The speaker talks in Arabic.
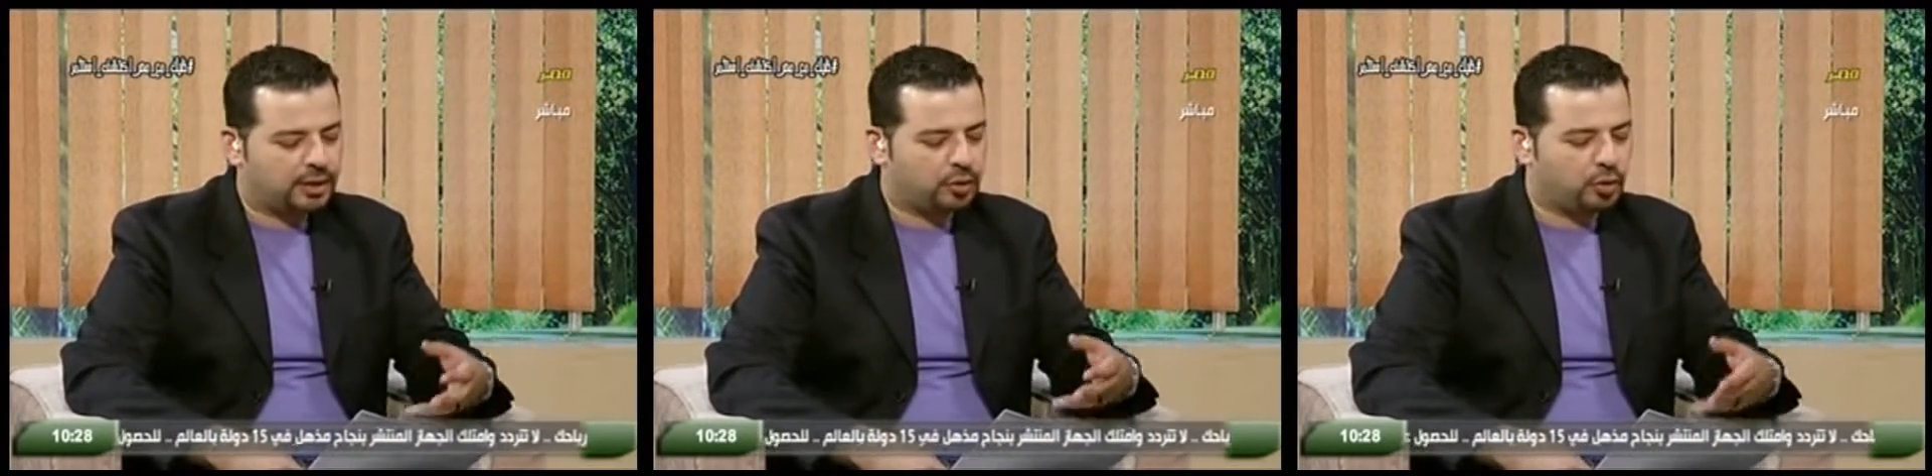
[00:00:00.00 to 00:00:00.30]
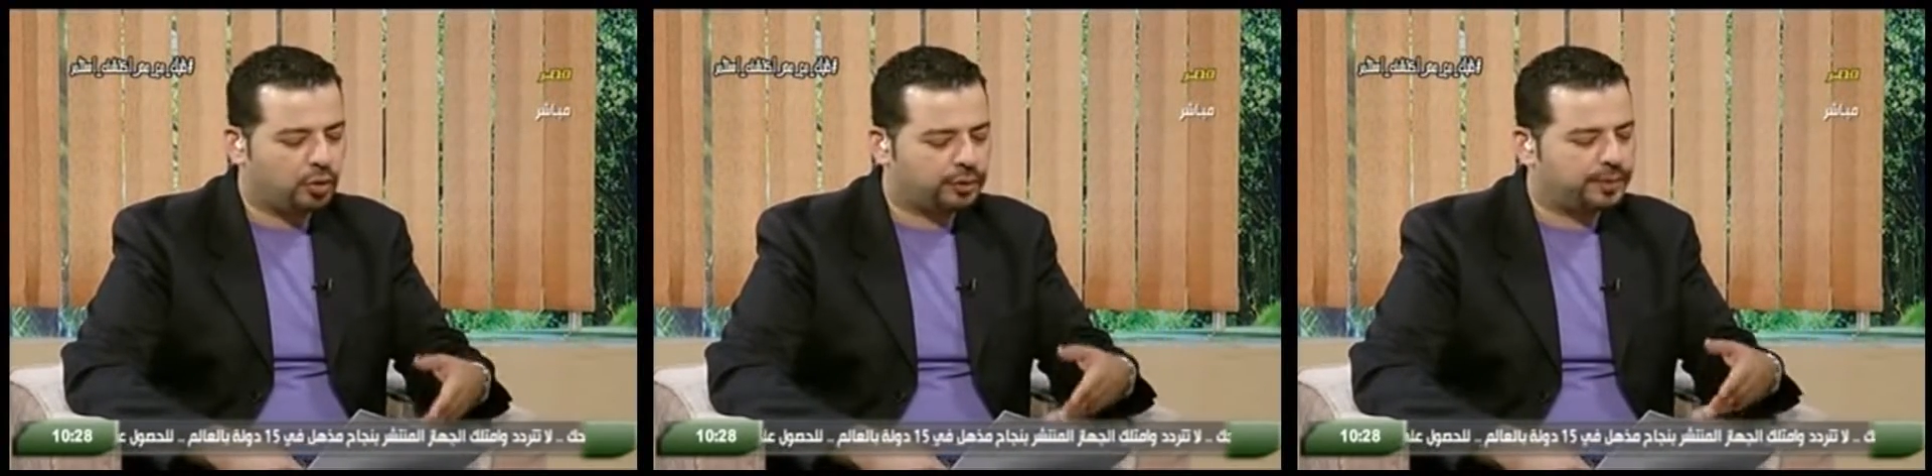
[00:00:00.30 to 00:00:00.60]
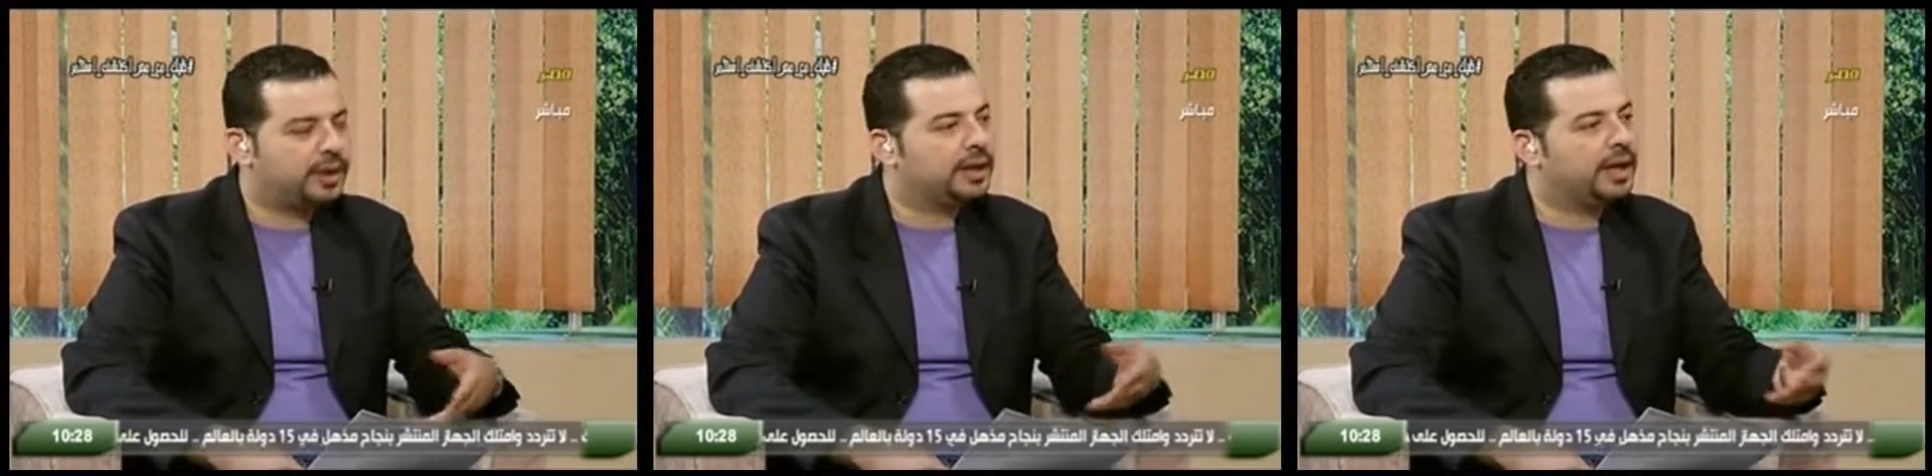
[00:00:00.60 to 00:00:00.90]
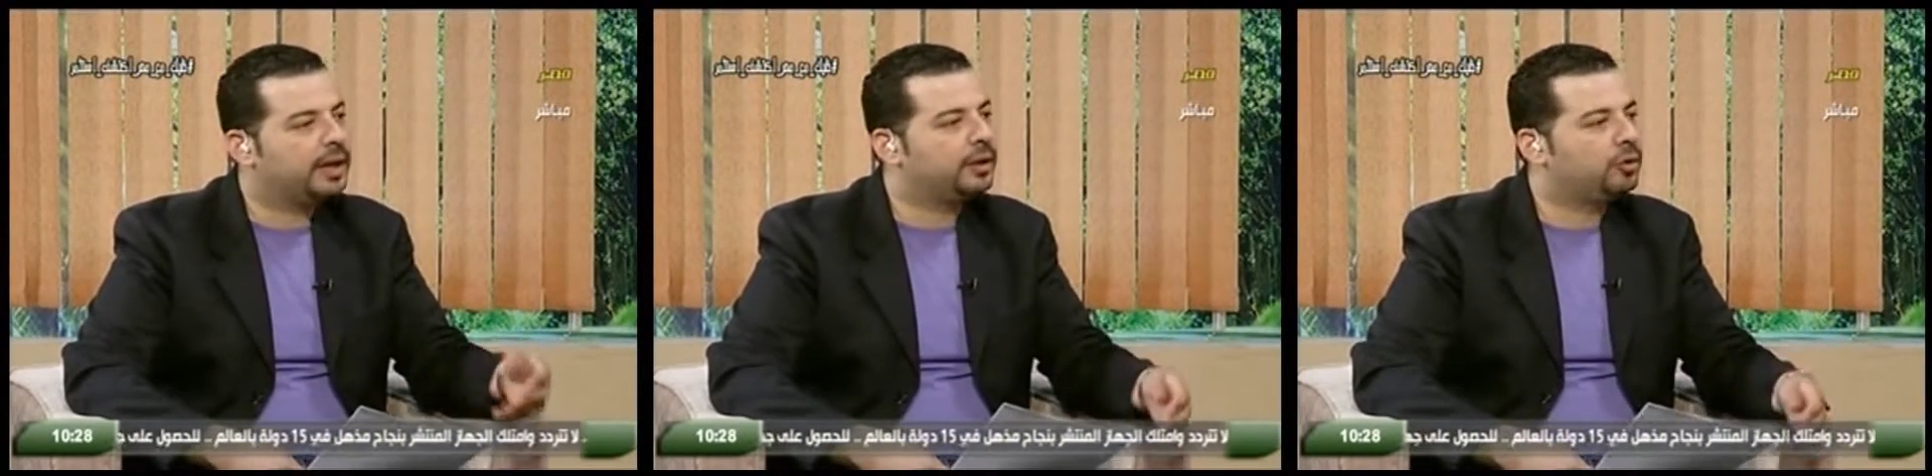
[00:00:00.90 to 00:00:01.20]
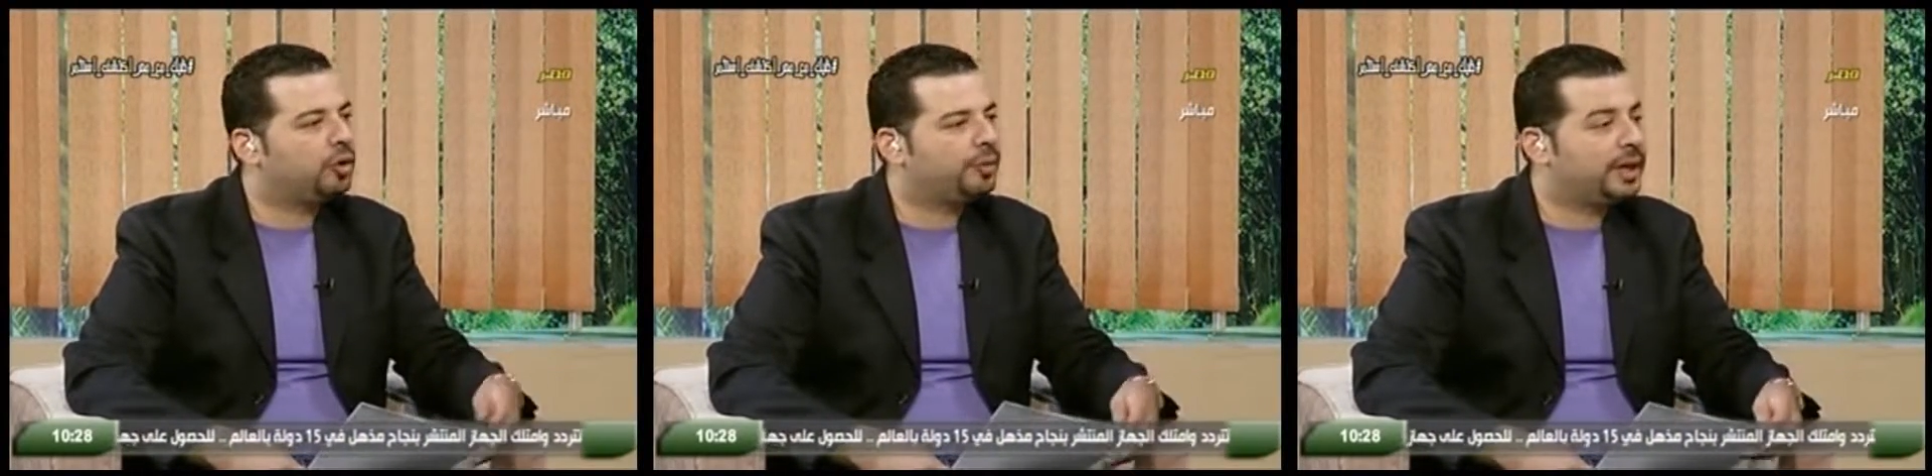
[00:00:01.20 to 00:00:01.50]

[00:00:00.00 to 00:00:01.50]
وجود مثل هذا النوع من